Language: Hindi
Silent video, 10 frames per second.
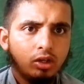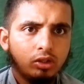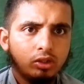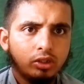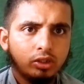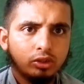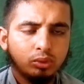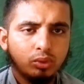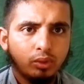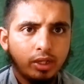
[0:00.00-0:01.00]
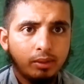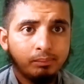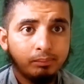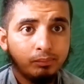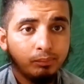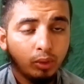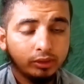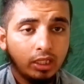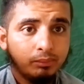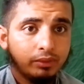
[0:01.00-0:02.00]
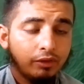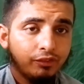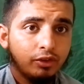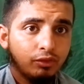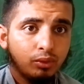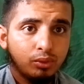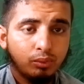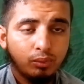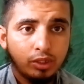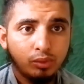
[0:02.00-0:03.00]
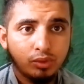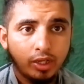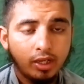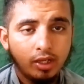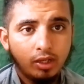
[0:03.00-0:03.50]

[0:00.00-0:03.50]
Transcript: और तो उन्होंने मुख्तलिफ डिफरेंट व्यू वेन्यू जो है